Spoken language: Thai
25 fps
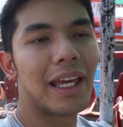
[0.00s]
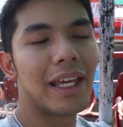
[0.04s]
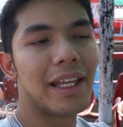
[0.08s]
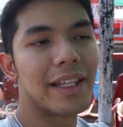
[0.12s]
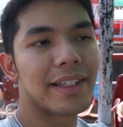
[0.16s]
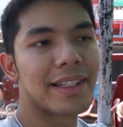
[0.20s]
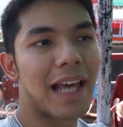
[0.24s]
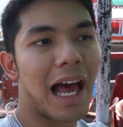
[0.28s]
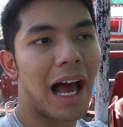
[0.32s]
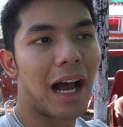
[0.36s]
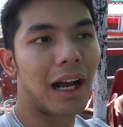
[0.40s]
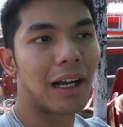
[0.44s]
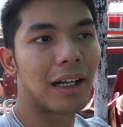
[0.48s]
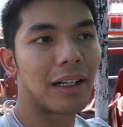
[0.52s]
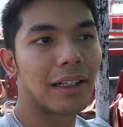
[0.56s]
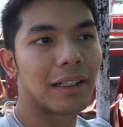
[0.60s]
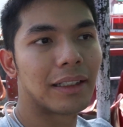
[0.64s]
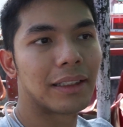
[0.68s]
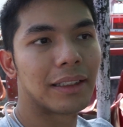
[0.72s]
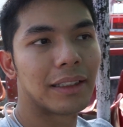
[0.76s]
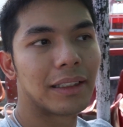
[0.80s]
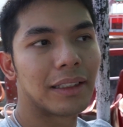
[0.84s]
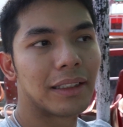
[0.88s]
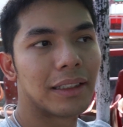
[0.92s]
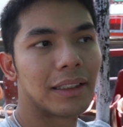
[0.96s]
ยจาก
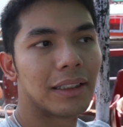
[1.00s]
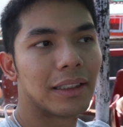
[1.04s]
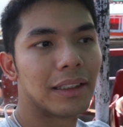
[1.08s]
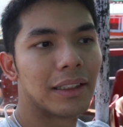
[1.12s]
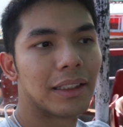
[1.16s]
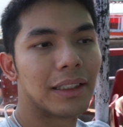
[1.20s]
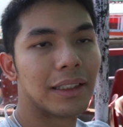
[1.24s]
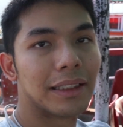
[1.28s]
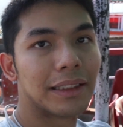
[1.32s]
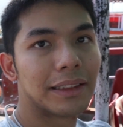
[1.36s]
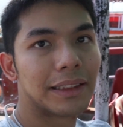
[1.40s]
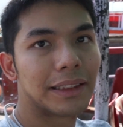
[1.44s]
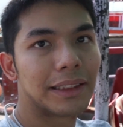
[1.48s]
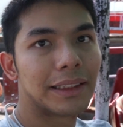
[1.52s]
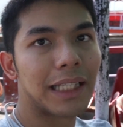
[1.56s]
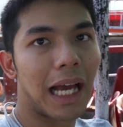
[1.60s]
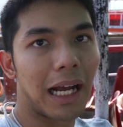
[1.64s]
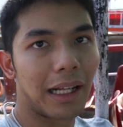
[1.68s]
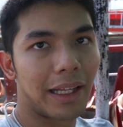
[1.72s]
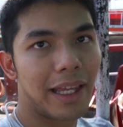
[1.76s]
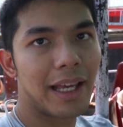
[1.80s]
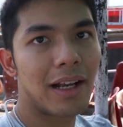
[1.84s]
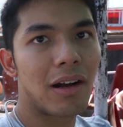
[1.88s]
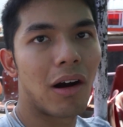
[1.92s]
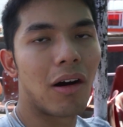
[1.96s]
จา
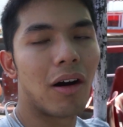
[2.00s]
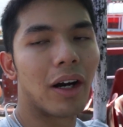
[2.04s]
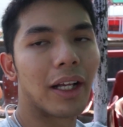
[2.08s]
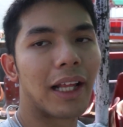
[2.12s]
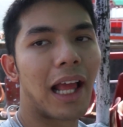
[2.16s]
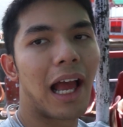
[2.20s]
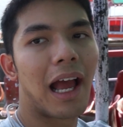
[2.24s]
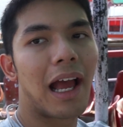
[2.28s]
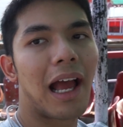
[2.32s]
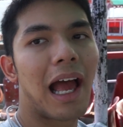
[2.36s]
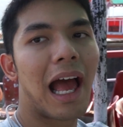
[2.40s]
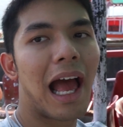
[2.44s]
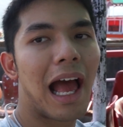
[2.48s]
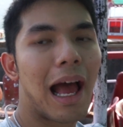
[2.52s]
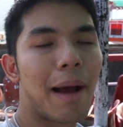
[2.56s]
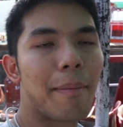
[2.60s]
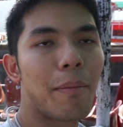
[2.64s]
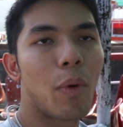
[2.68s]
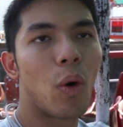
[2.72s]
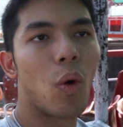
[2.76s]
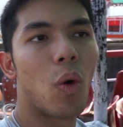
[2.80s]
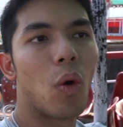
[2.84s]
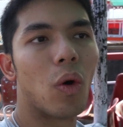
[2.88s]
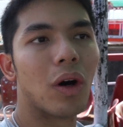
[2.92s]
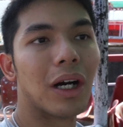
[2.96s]
กที่ก่อนนะ5
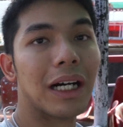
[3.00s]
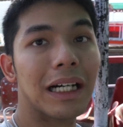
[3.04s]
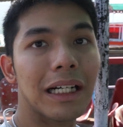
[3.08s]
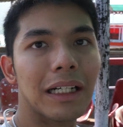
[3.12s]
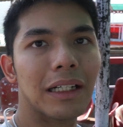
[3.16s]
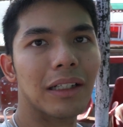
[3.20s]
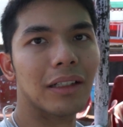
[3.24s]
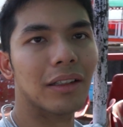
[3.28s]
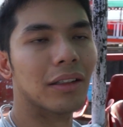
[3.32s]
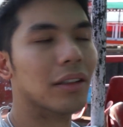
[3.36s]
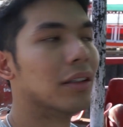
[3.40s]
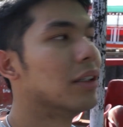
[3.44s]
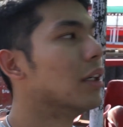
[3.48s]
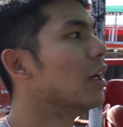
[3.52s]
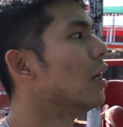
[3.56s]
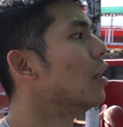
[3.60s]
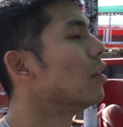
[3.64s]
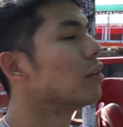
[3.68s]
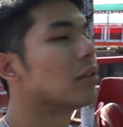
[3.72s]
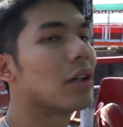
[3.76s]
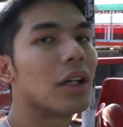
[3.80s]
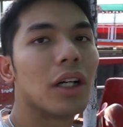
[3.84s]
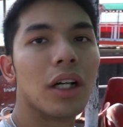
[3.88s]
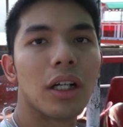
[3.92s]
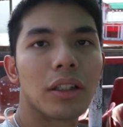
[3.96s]
โมงครึ่ง
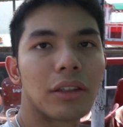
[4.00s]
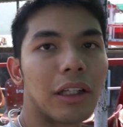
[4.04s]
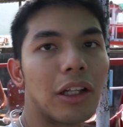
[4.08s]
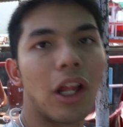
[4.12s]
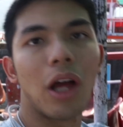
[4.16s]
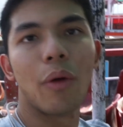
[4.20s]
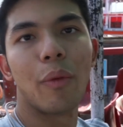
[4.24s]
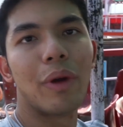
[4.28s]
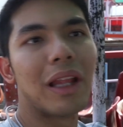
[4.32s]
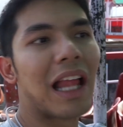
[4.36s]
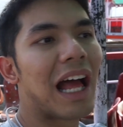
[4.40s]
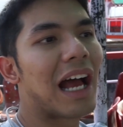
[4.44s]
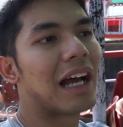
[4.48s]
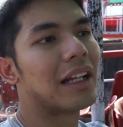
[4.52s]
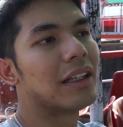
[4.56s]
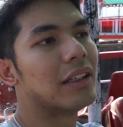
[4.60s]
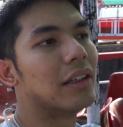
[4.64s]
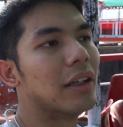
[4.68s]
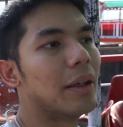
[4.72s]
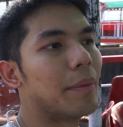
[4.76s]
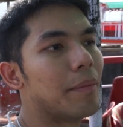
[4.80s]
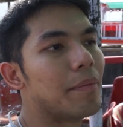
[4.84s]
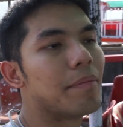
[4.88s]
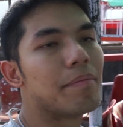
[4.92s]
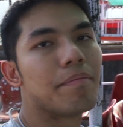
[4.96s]
ก็คือตลอดเวลาเล
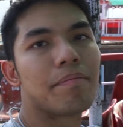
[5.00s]
ย